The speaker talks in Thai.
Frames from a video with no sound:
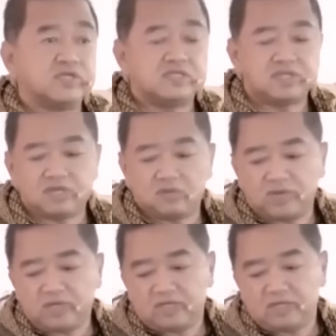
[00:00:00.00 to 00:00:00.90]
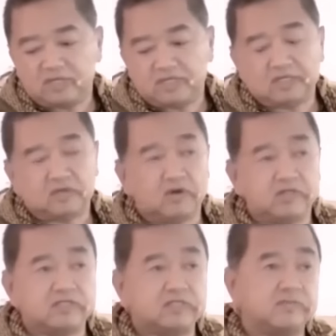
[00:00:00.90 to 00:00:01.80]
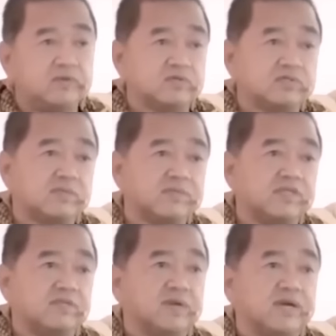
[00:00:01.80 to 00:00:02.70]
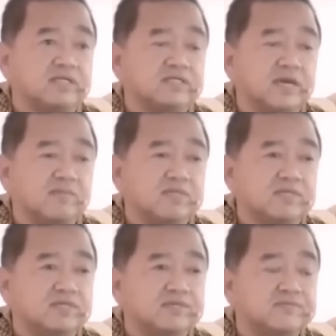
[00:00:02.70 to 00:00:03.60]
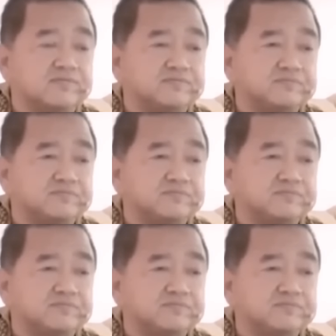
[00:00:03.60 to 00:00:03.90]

พระเจ้าท่านได้ตรัสเอาไว้ในก่อนที่พระองค์จะปรินิพพานสามเดือน